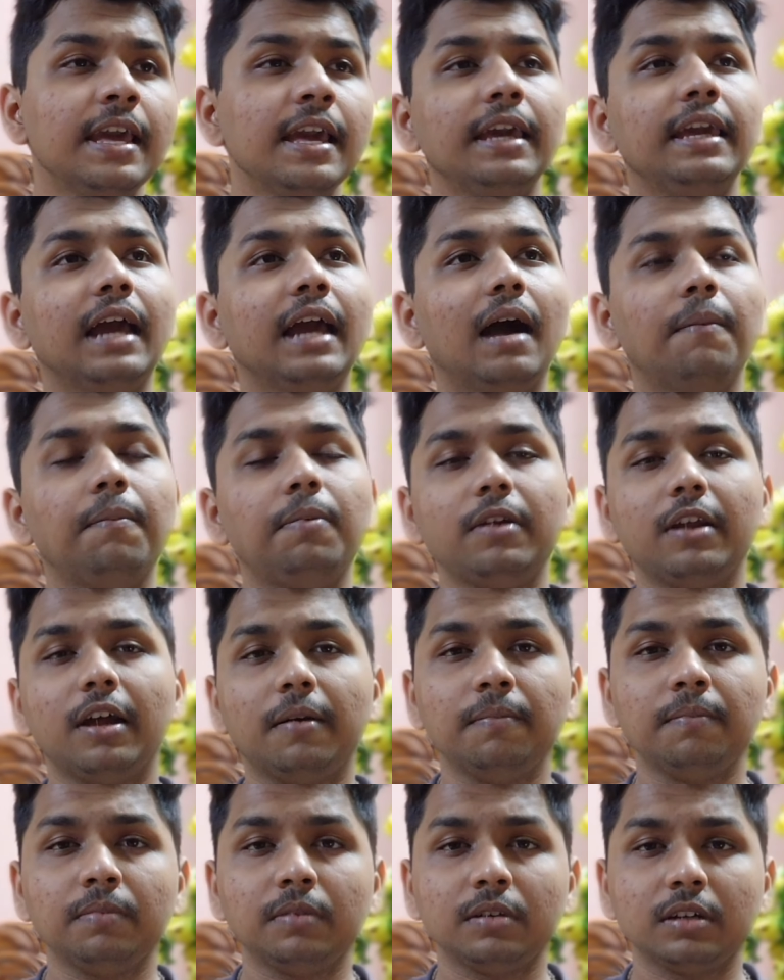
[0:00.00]
यहाँ पर हम
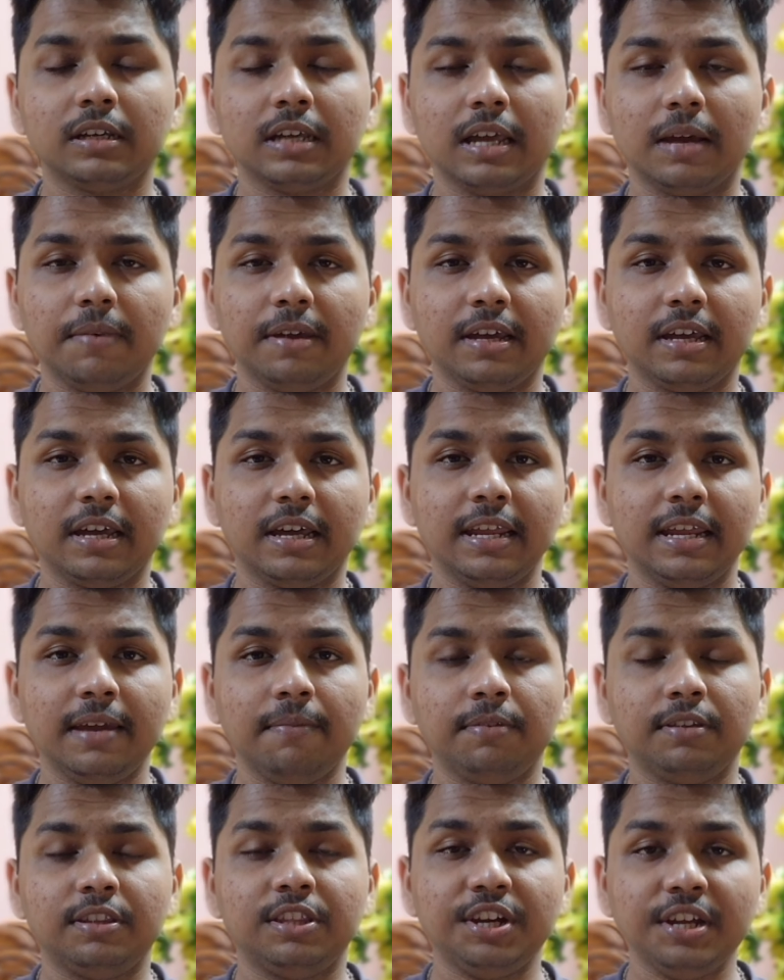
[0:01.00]
हमें करीब
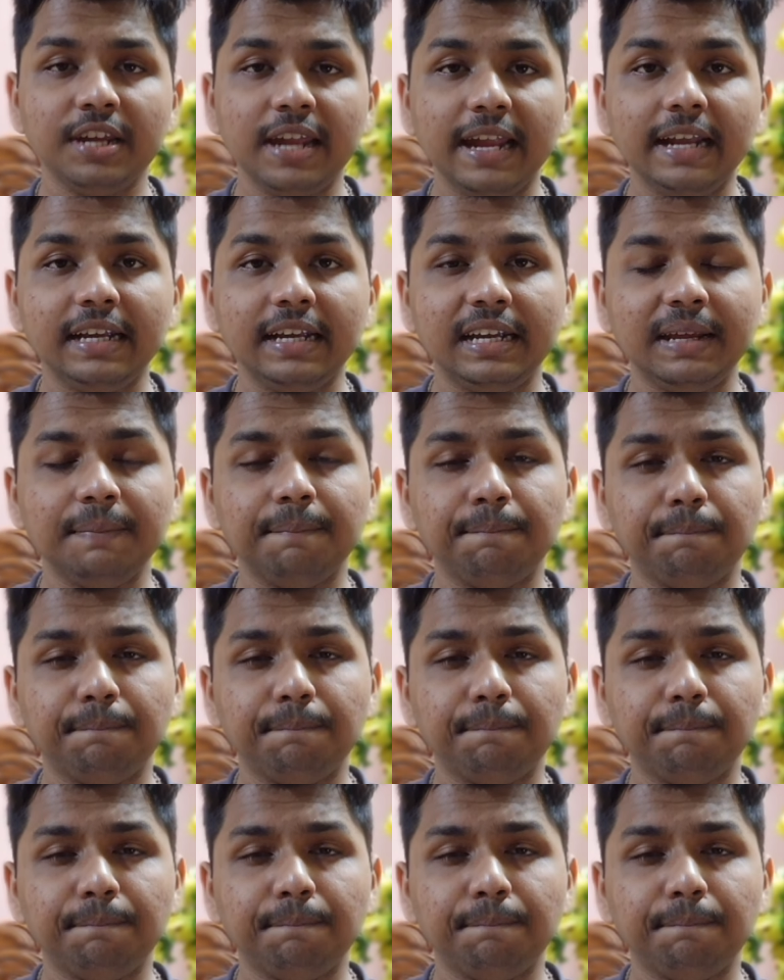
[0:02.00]
380